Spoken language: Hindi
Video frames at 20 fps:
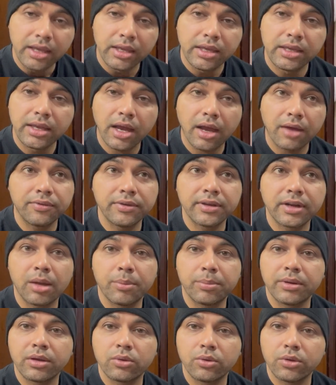या फिर
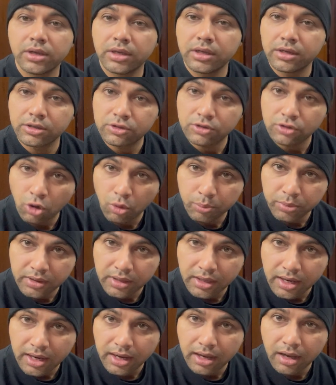आपने कोई ईयर ड्रॉप
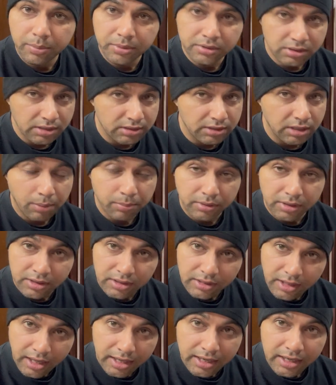किया है आप इस एग्जाम की
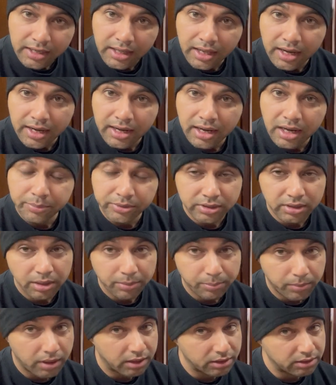तैयारी कर रहे हैं
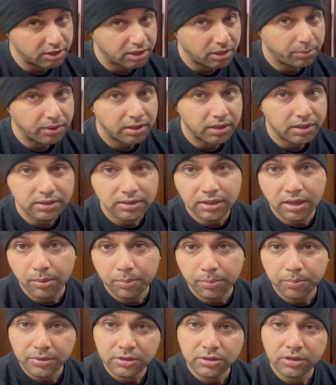पिछले पांच छह महीने से
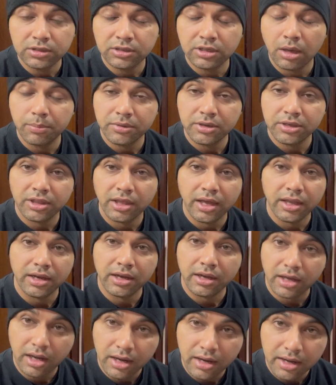आप इस एग्जाम की तैयारी
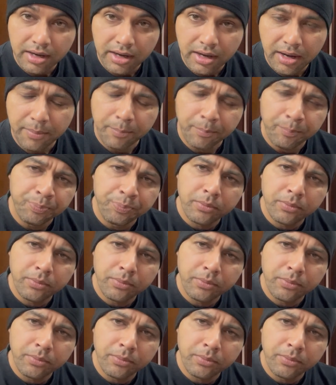कर रहे हैं